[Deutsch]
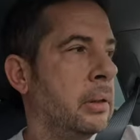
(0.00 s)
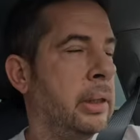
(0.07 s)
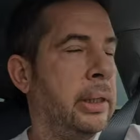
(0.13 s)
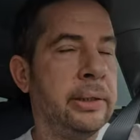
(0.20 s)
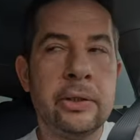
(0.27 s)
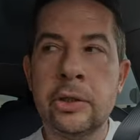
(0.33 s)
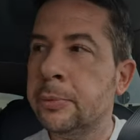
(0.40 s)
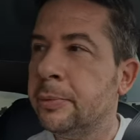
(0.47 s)

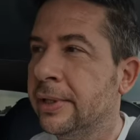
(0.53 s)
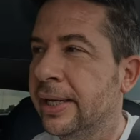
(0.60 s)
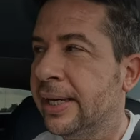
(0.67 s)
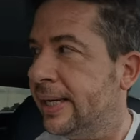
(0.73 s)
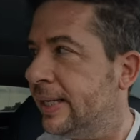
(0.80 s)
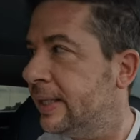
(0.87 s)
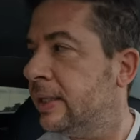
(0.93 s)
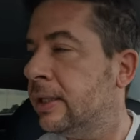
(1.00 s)
Also ich bin
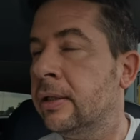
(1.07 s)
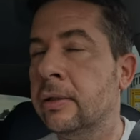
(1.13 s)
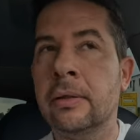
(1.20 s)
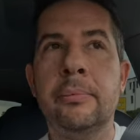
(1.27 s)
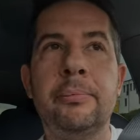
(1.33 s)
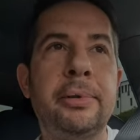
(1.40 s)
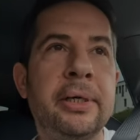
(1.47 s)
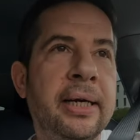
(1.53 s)
echt
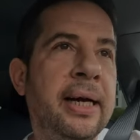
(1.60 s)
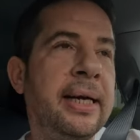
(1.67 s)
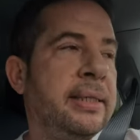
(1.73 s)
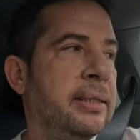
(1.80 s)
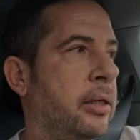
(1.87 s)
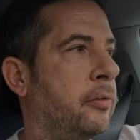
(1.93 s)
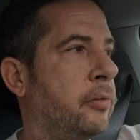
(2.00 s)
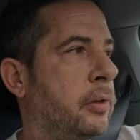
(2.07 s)

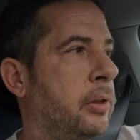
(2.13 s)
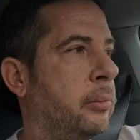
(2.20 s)
begeistert von